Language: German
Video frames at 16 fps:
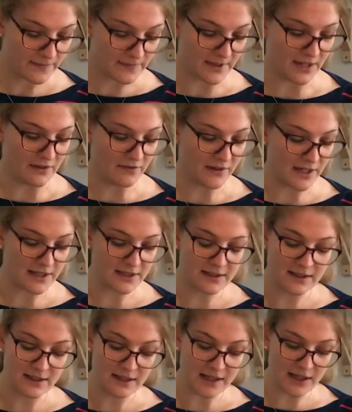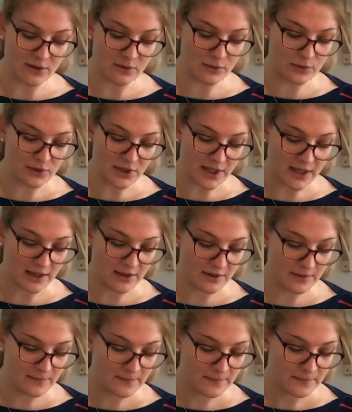Dann fragte die kleine rote
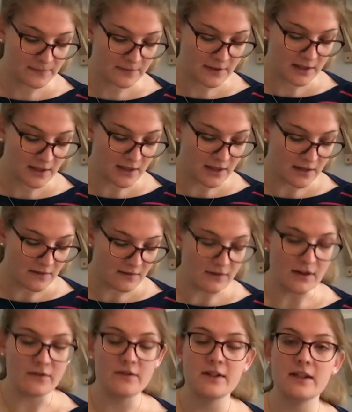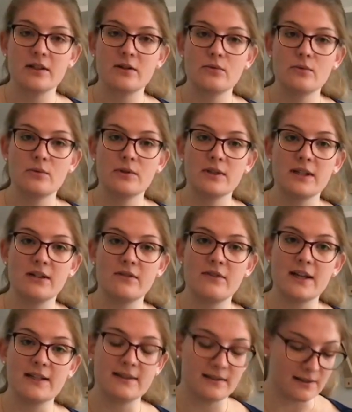Henne, wer will denn nun den
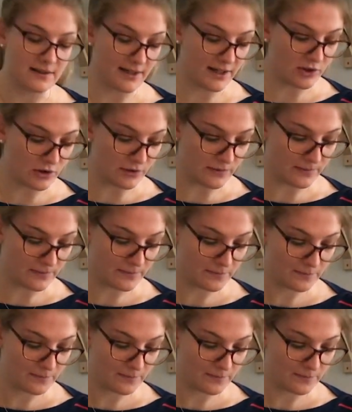Weizen dreschen?